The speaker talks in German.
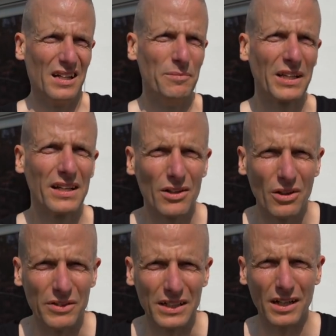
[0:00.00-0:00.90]
Im
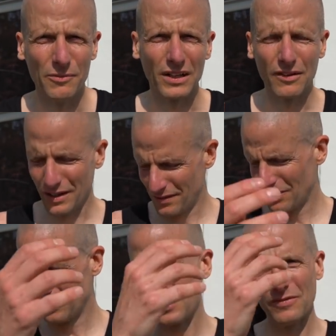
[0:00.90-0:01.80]
Triathlon-Wettkampf, da weiß ich
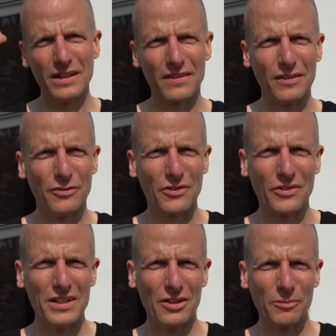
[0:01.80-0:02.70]
noch nicht, wie das hier
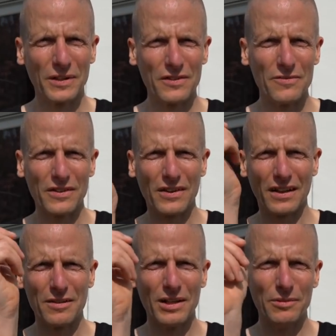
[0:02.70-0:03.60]
funktioniert. Ob das im Wasser
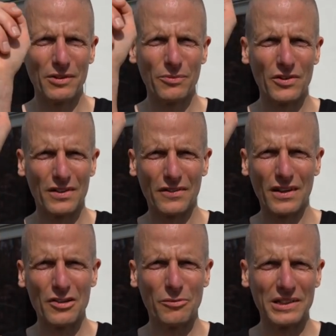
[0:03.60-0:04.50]
dran bleibt, das muss ich
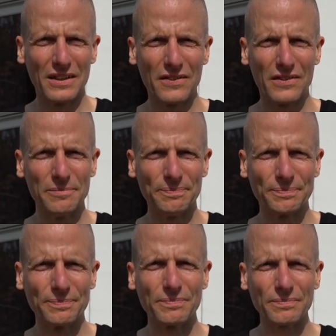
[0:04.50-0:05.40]
tatsächlich noch mal testen.
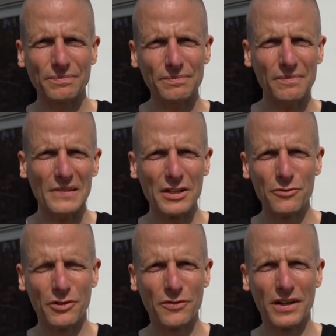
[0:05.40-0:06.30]
Ich
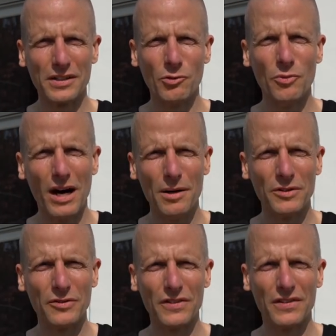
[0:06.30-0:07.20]
würde es vielleicht am Oberarm
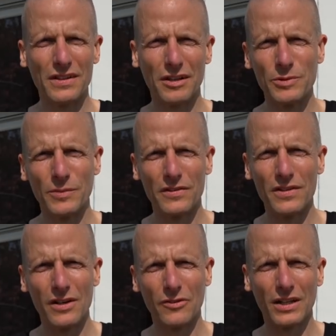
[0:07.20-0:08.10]
befestigen, damit man es
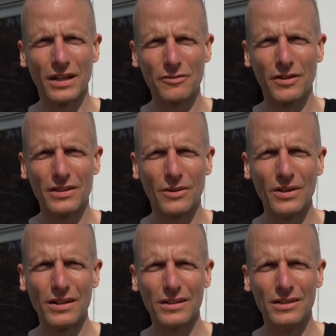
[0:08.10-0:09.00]
hinterher auf der Radfahrt
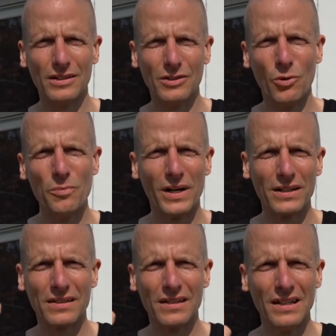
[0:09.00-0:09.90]
auch äh, oben
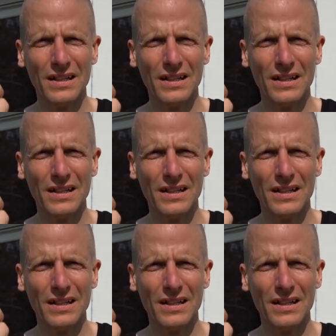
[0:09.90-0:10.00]
hat.